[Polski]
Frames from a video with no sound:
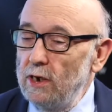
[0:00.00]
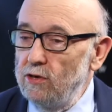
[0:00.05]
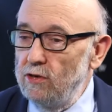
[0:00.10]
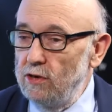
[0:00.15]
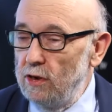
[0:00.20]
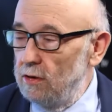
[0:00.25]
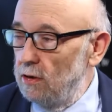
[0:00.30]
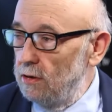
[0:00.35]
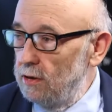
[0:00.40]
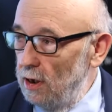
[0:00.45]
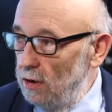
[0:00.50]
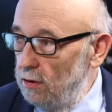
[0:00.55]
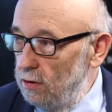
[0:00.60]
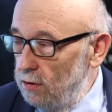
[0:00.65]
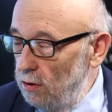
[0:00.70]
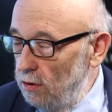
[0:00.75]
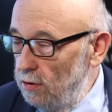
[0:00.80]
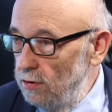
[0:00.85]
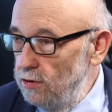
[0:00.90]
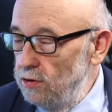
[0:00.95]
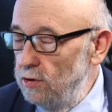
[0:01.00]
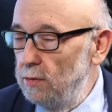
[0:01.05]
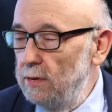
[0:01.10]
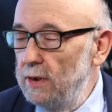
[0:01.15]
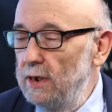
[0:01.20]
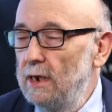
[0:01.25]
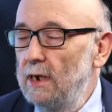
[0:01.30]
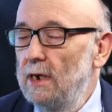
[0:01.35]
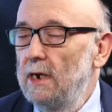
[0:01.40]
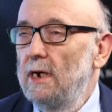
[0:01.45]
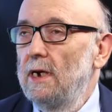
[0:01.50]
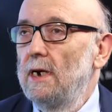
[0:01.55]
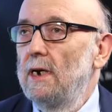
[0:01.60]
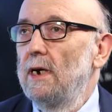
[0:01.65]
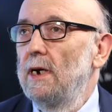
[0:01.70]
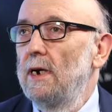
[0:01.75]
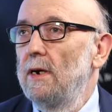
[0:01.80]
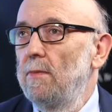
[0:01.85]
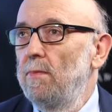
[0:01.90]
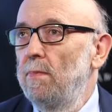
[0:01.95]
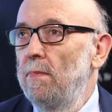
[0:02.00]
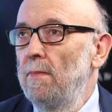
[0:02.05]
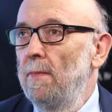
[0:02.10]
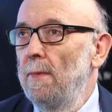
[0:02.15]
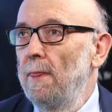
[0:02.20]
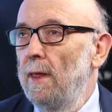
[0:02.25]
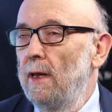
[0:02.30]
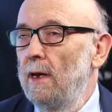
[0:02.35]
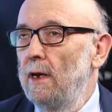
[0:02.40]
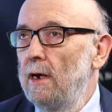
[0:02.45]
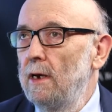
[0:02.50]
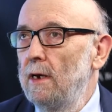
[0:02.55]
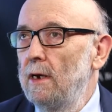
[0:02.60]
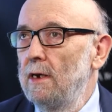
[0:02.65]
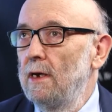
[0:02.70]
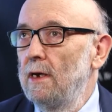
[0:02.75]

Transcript: Jeszcze do tego dochodziły Y, mm, y,